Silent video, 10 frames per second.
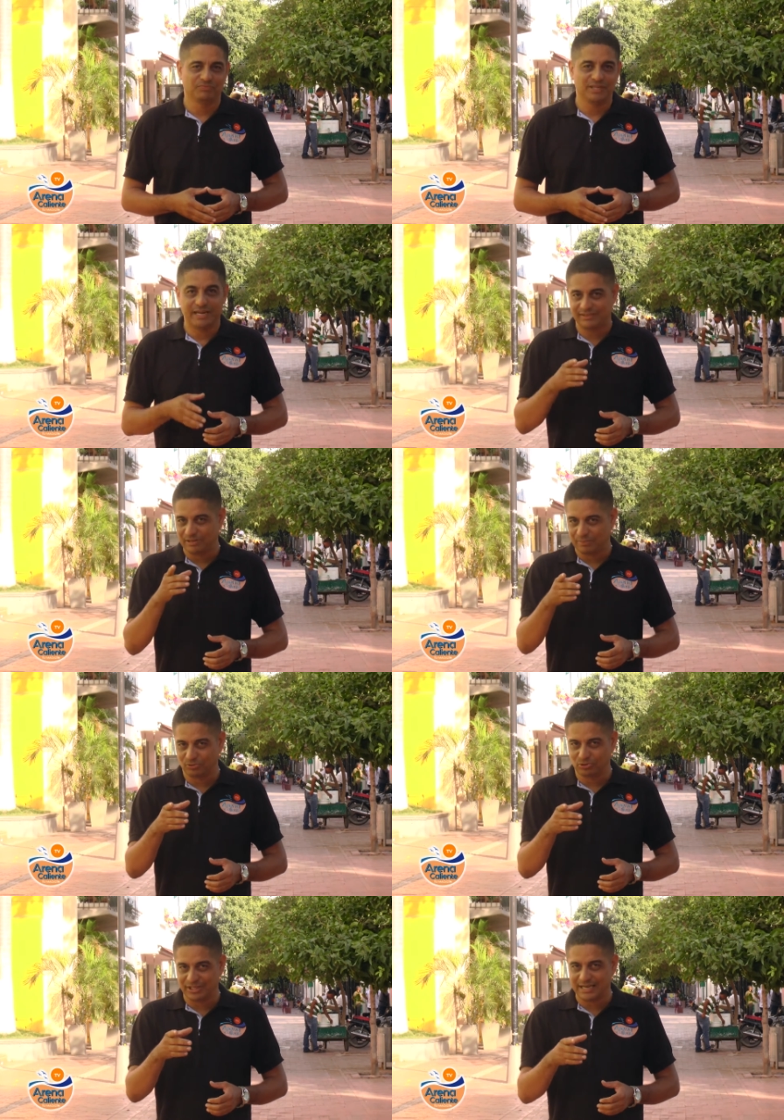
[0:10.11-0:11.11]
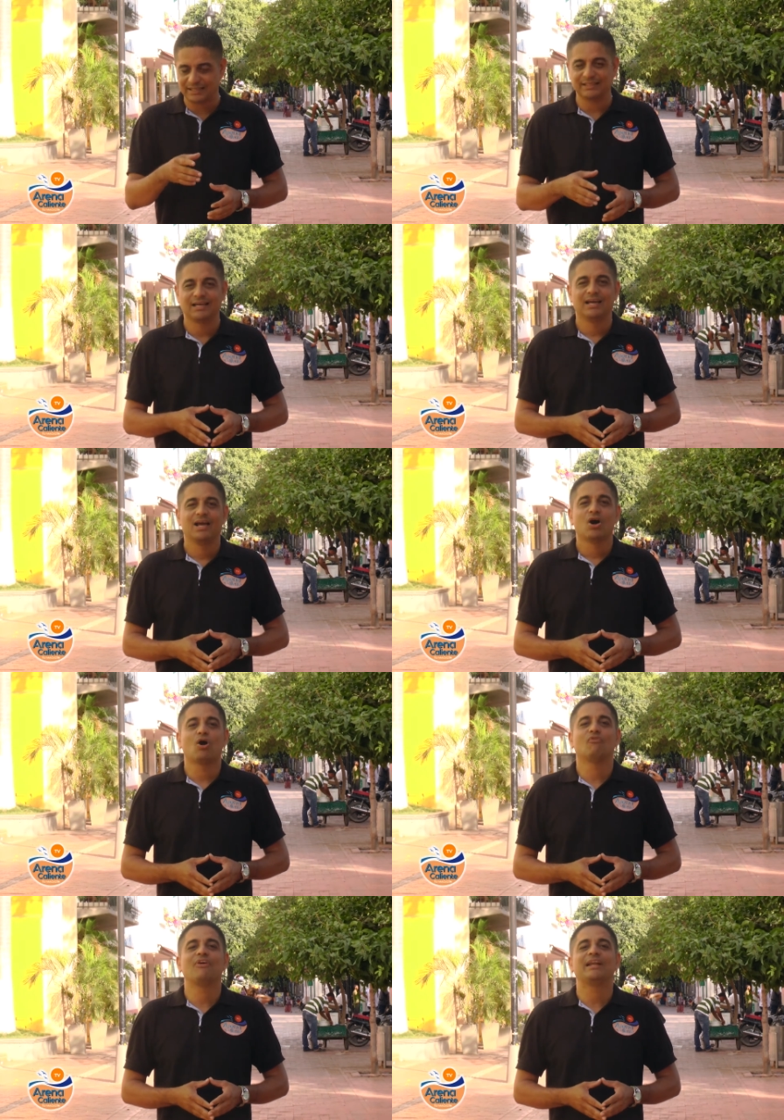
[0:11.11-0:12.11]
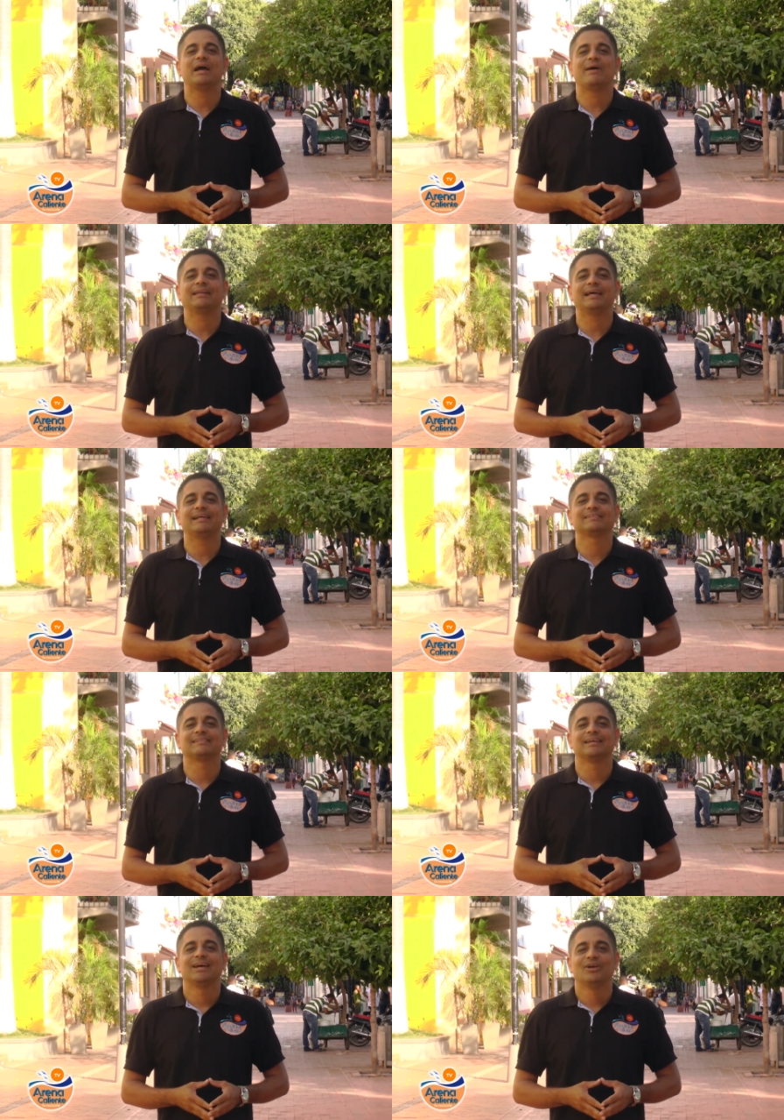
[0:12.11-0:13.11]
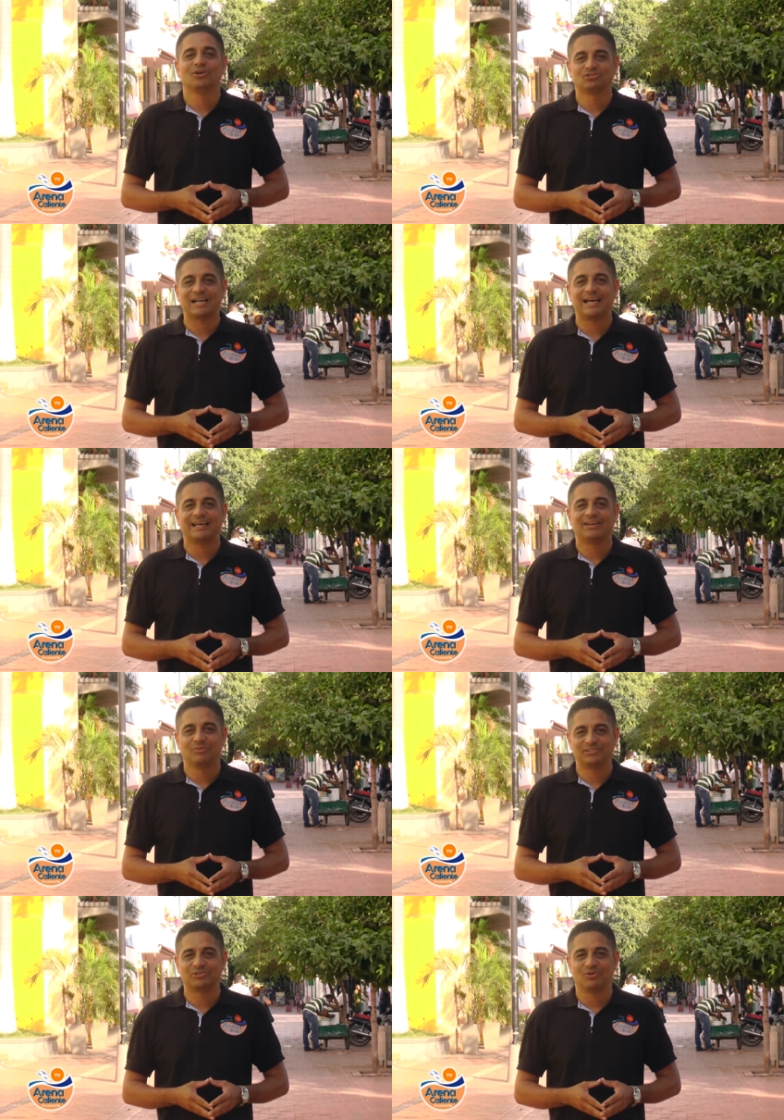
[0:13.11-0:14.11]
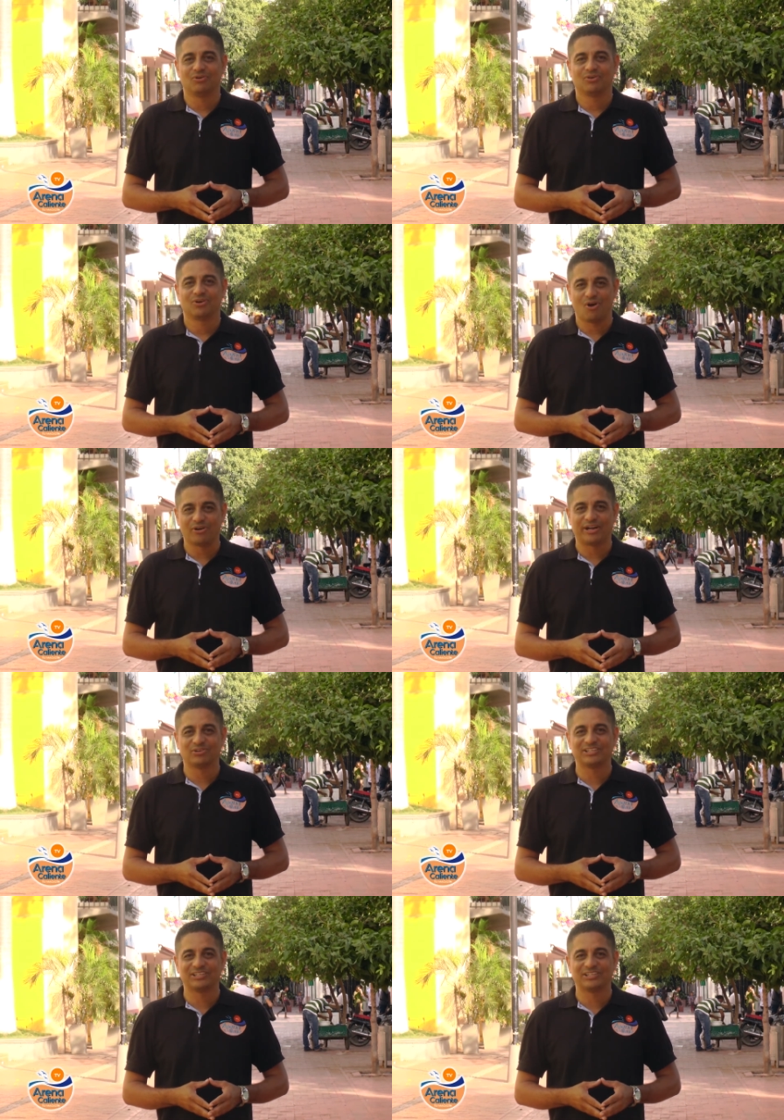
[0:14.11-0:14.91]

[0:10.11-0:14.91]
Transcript: Y en esta oportunidad, Ofelia Valdés nos trae nuestro correo